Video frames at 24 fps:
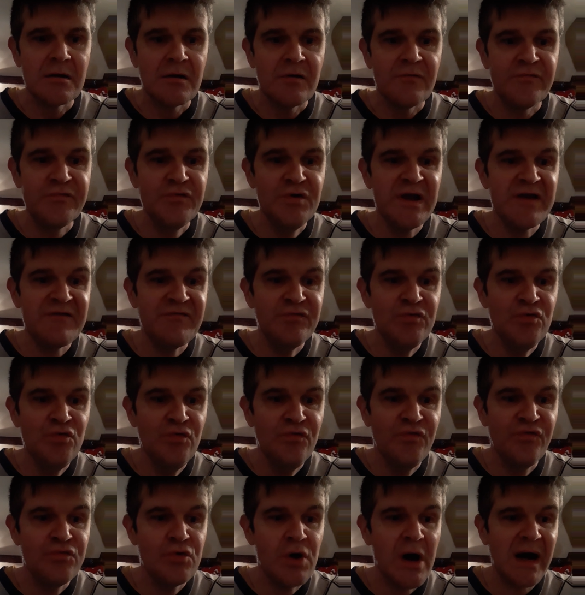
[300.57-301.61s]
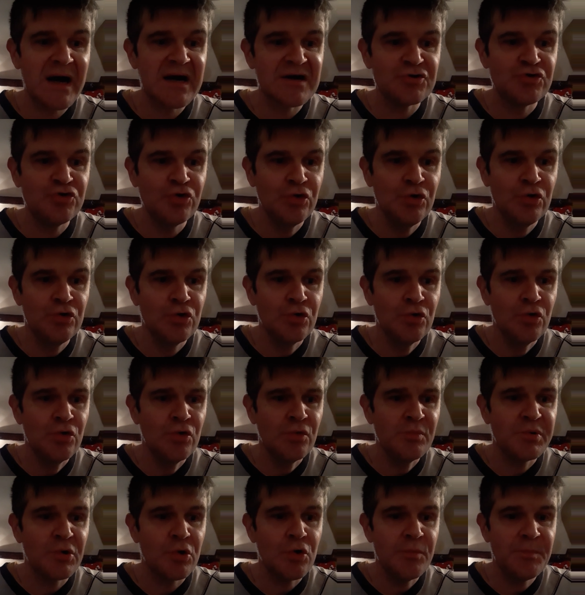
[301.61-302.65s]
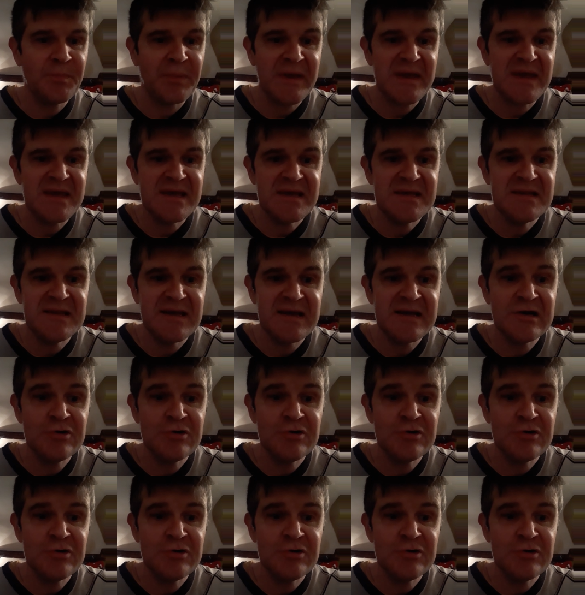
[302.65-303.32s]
Voulez-vous voir de l'ombre au pays des